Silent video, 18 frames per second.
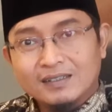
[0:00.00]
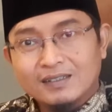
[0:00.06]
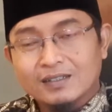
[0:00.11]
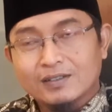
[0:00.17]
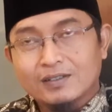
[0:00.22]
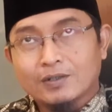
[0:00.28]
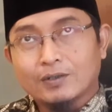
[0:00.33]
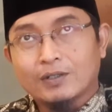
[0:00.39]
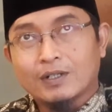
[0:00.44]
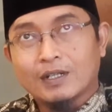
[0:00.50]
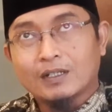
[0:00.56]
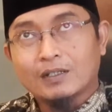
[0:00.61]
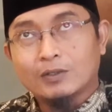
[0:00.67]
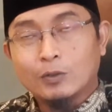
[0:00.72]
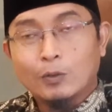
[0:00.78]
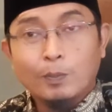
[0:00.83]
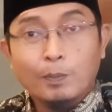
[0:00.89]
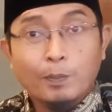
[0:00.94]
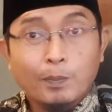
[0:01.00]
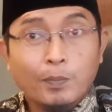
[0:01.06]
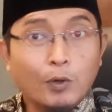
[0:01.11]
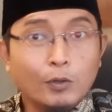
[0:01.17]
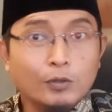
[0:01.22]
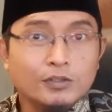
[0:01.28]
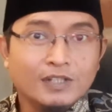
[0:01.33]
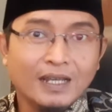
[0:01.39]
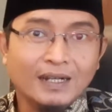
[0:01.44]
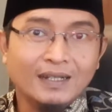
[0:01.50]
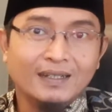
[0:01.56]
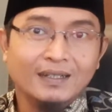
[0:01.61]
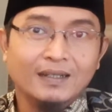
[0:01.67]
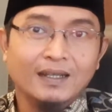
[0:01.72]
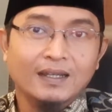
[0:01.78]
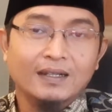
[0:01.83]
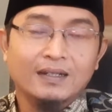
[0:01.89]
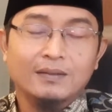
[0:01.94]
seseorang itu bosan
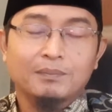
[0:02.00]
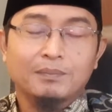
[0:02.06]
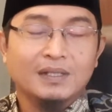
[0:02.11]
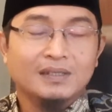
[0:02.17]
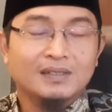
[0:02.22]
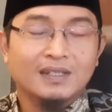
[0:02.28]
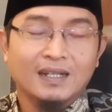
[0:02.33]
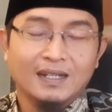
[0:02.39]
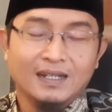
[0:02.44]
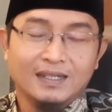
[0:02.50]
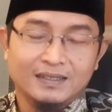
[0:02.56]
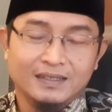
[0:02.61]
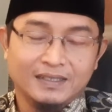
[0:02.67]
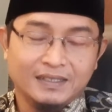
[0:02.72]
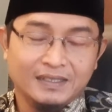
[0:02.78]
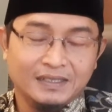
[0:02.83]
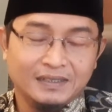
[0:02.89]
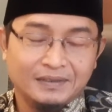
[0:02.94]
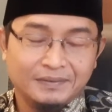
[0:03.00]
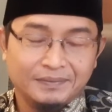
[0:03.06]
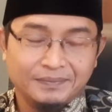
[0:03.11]
dengan pasangannya.